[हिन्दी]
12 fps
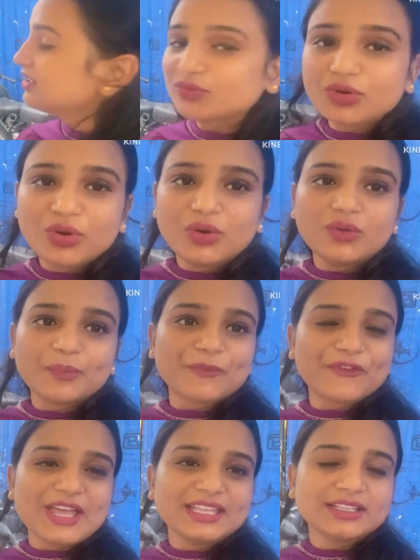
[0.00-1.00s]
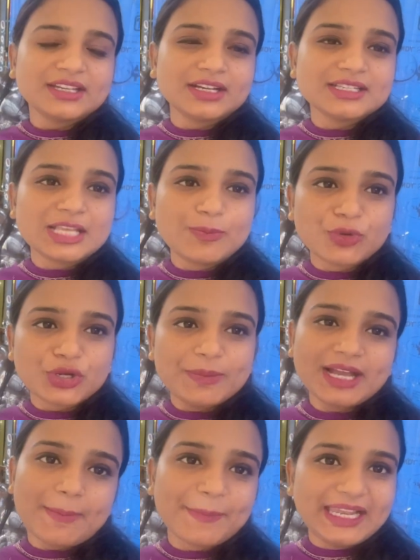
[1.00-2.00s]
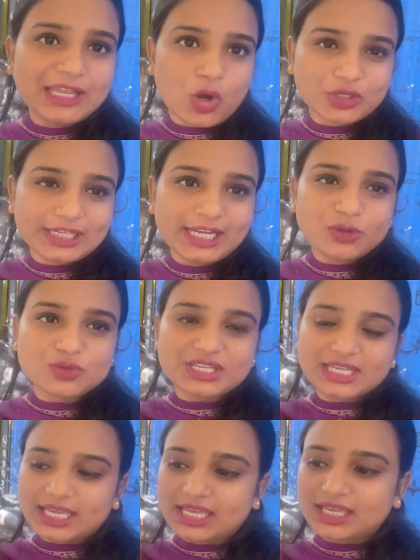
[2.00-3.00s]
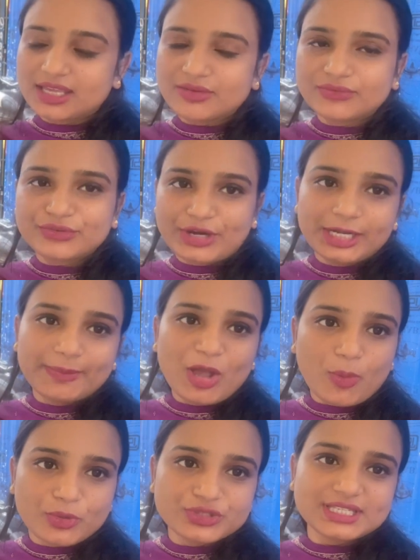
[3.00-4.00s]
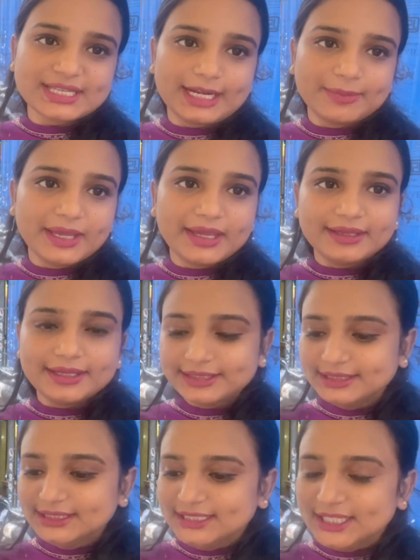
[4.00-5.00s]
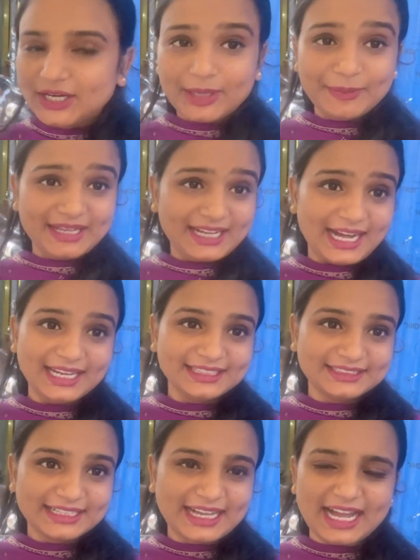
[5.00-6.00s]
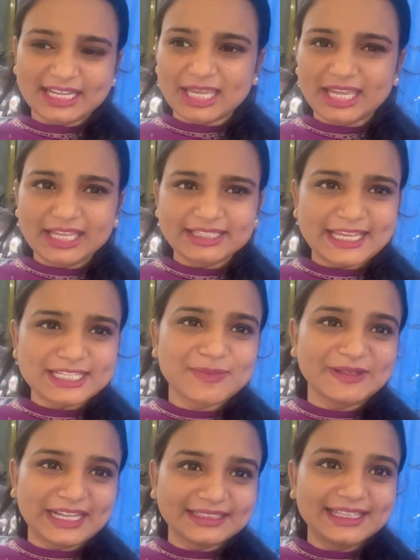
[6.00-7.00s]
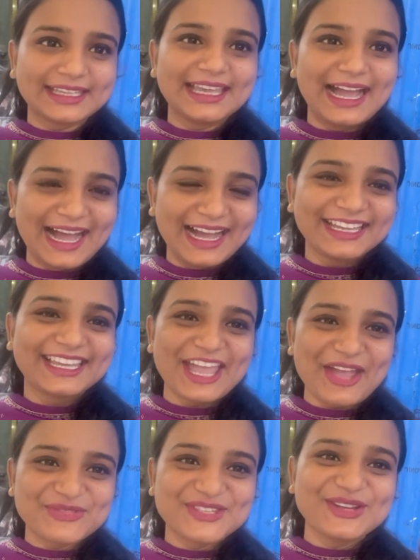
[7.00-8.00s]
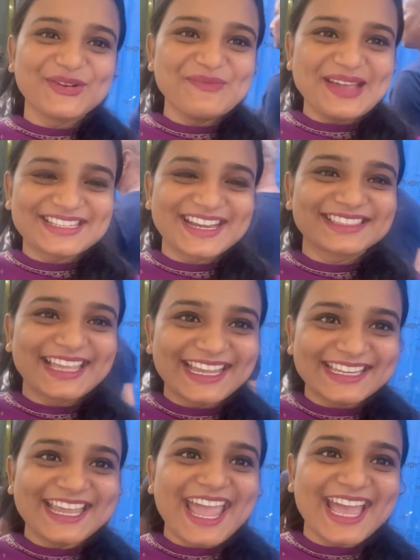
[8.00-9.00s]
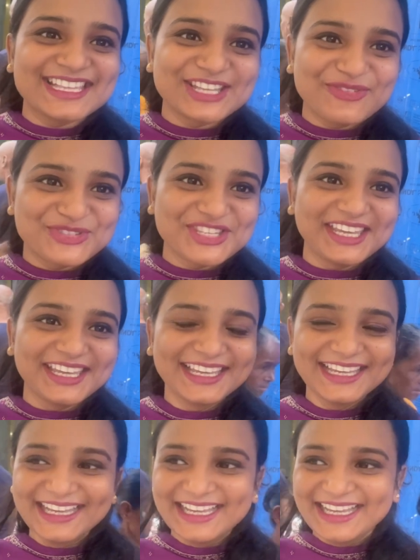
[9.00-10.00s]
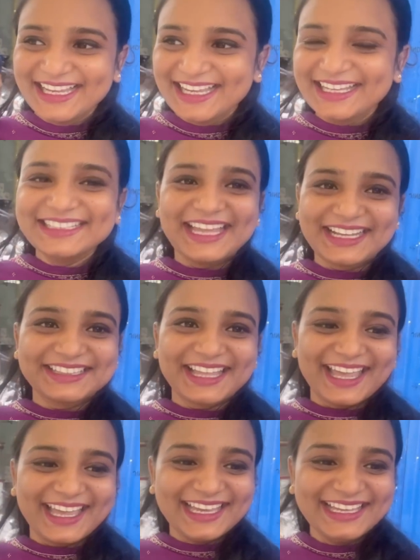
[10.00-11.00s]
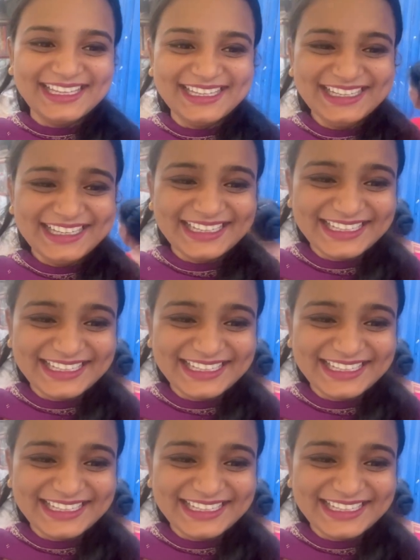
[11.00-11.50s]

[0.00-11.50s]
ये वाला सिलपुखरी में कपिली होटल है उसी के फ्रंट में अपोजिट साइड में अभी खा लेते हैं खा के टेस्ट बताते हैं कि हाँ के एफ सी को मैच करता है कि नहीं एस एफ सी देखते हैं